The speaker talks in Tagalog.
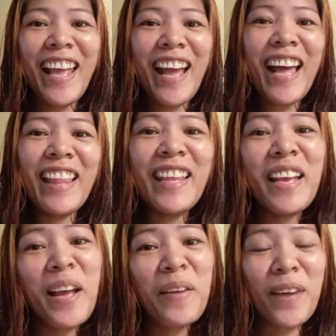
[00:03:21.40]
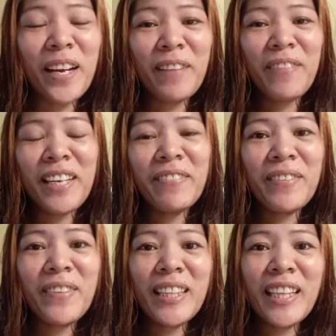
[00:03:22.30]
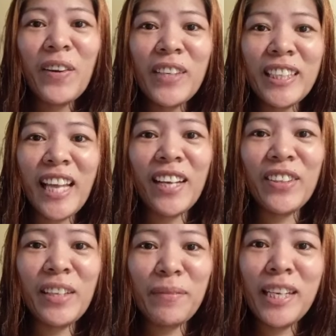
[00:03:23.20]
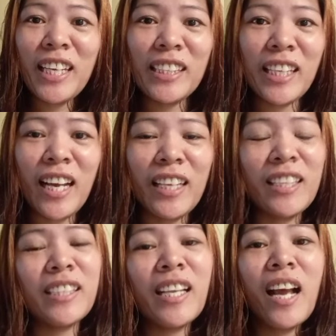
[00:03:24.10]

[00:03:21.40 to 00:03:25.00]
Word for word: Ayan. Para maibibinta ulit tayo na bigas, guys.